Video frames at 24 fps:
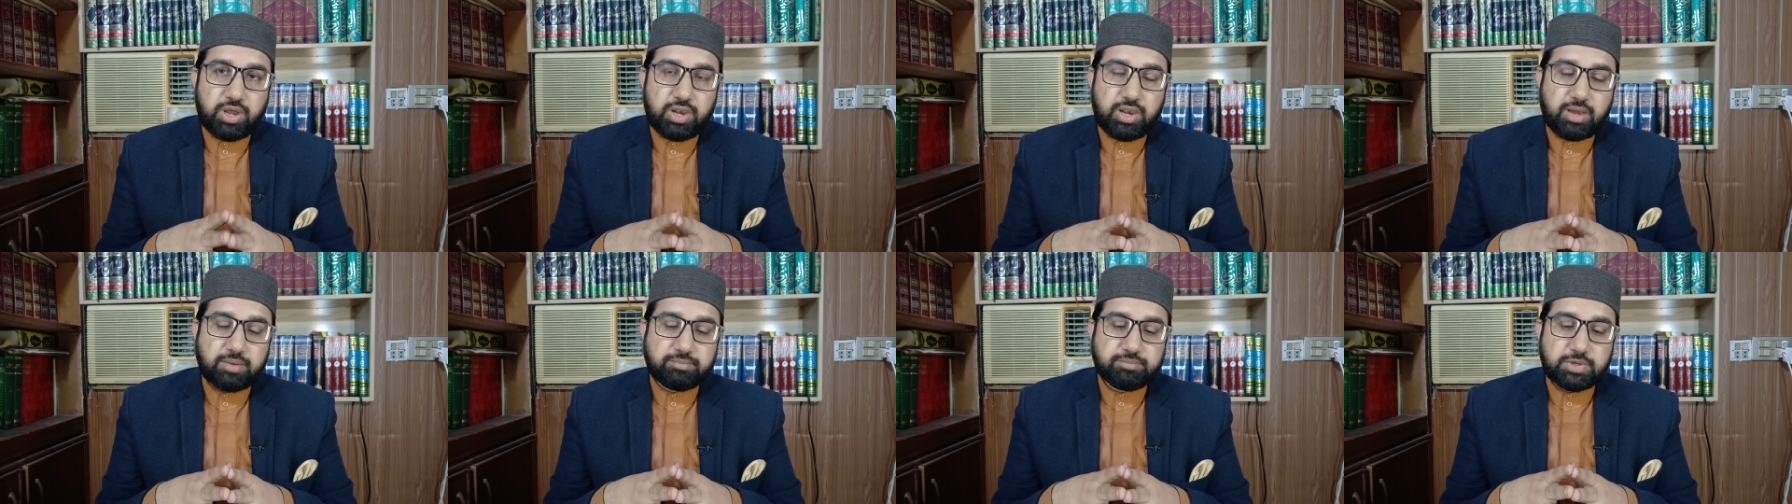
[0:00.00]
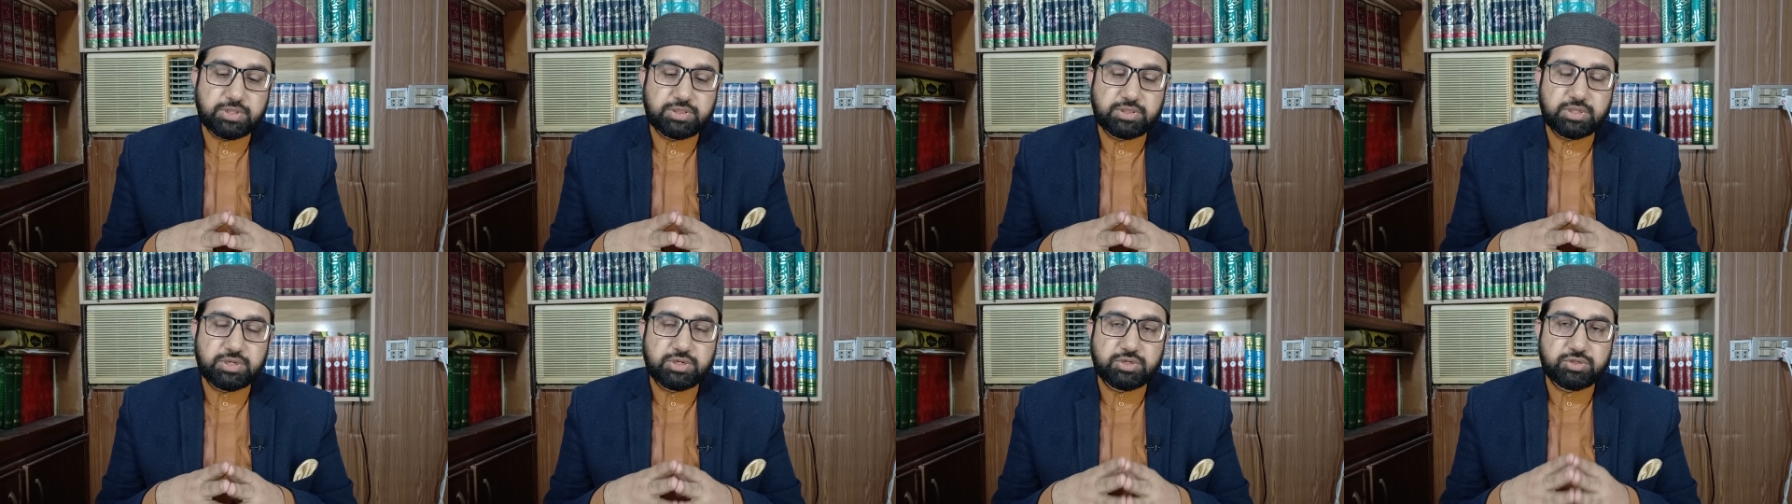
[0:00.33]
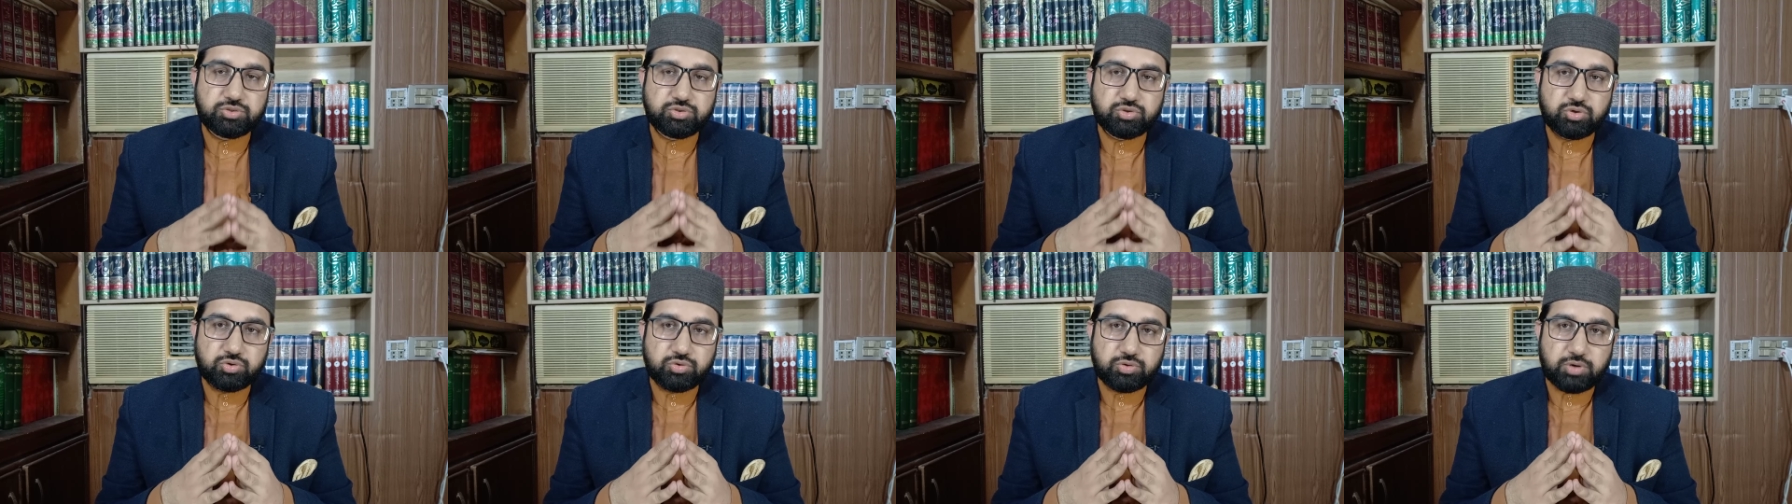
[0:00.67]
अलामत
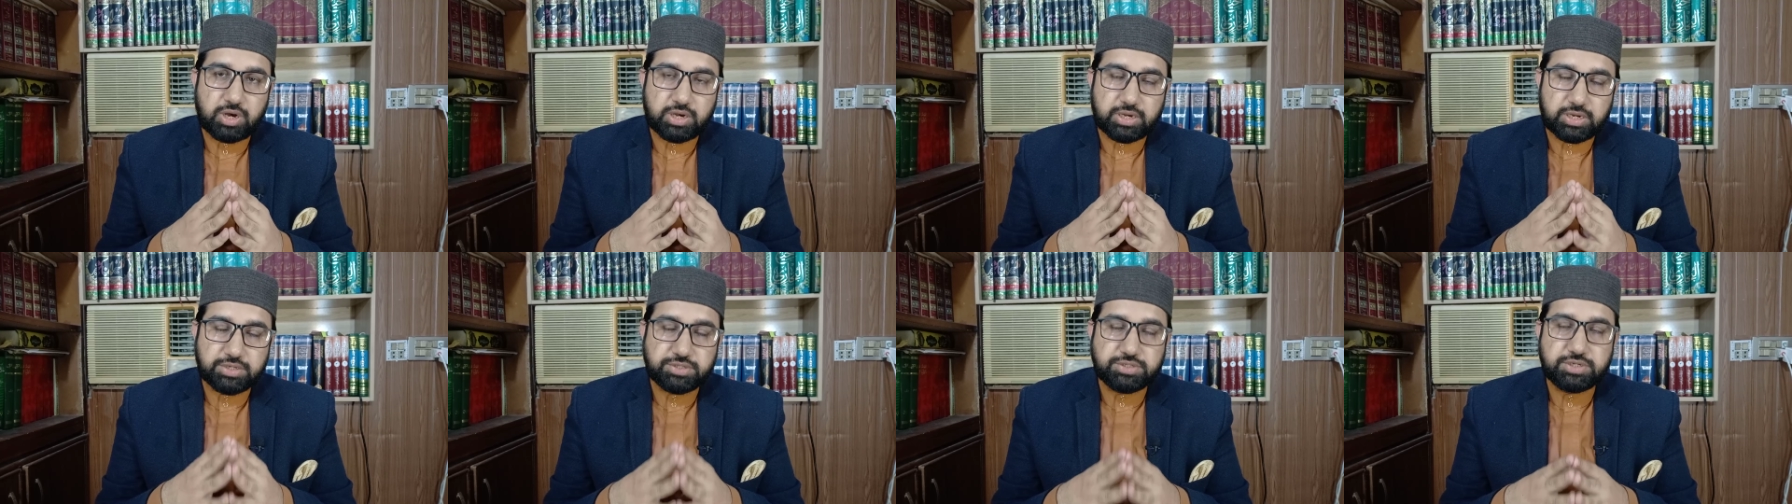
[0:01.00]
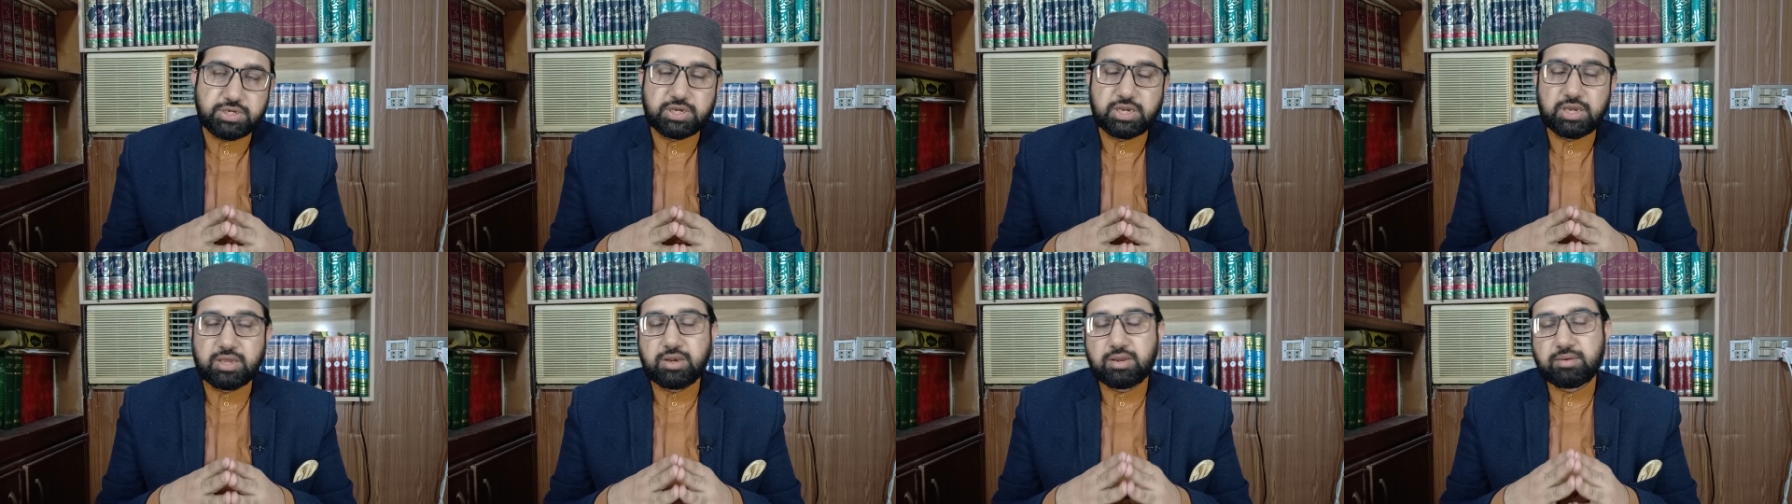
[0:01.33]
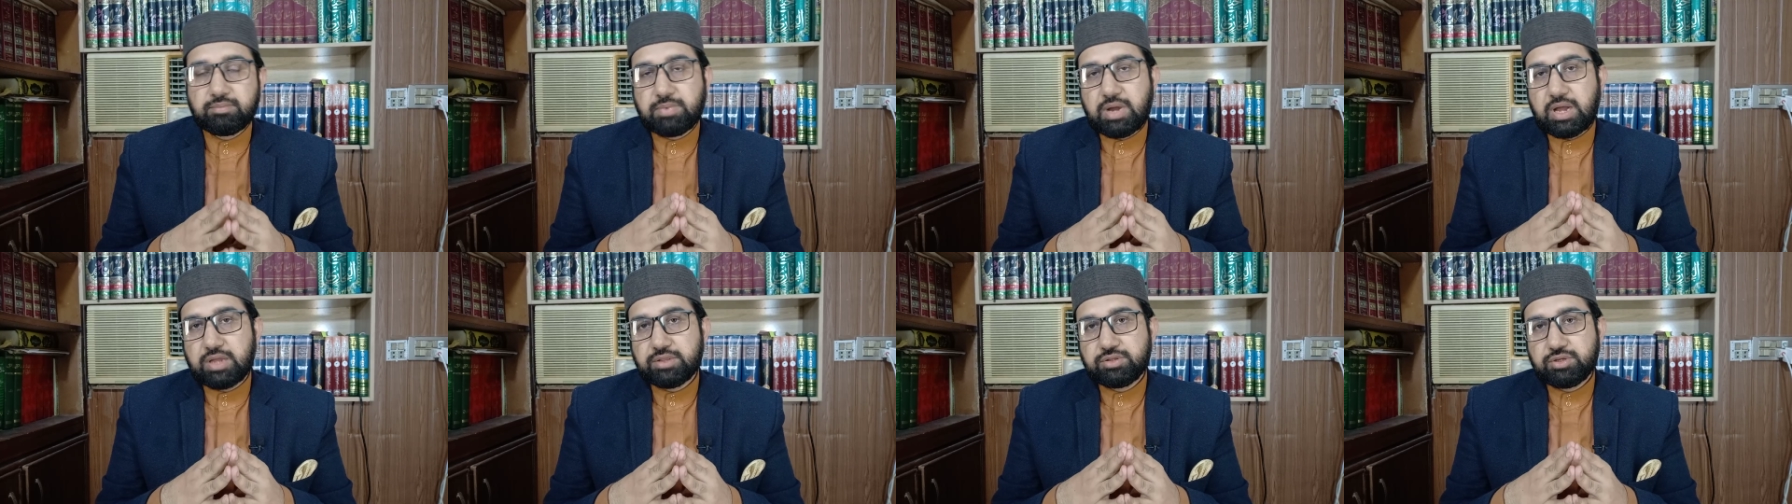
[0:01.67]
जो अगरचे के
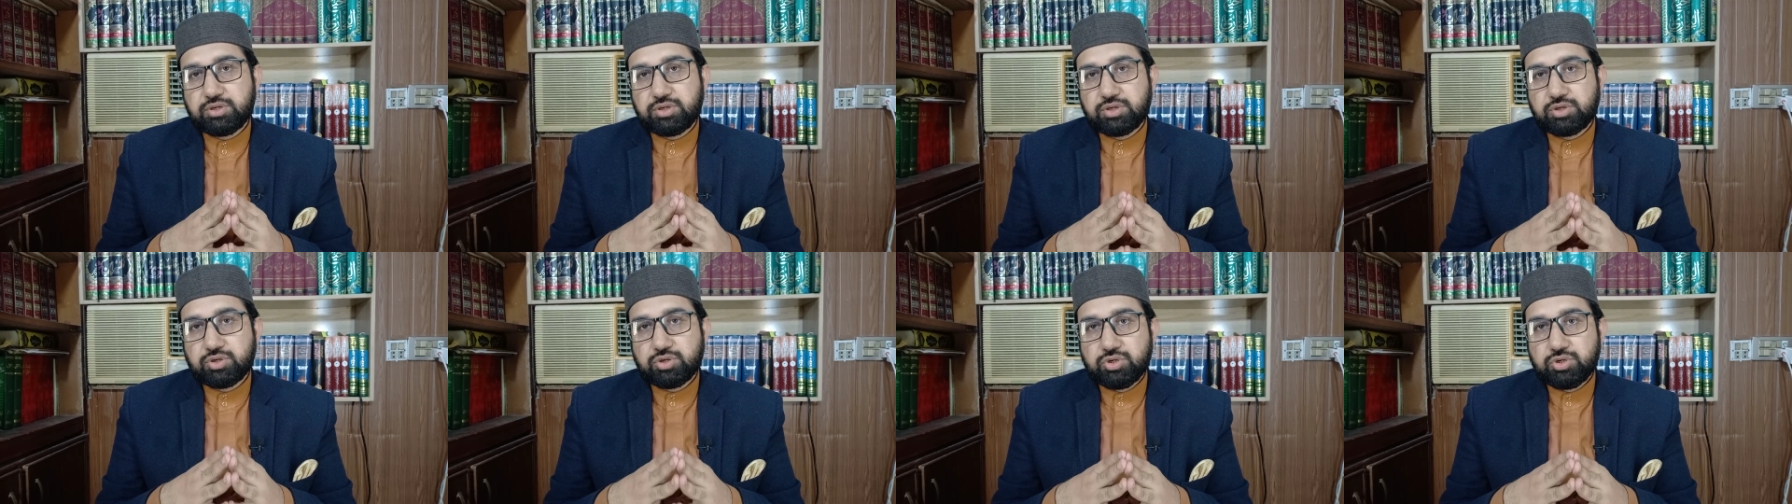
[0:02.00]
अलामत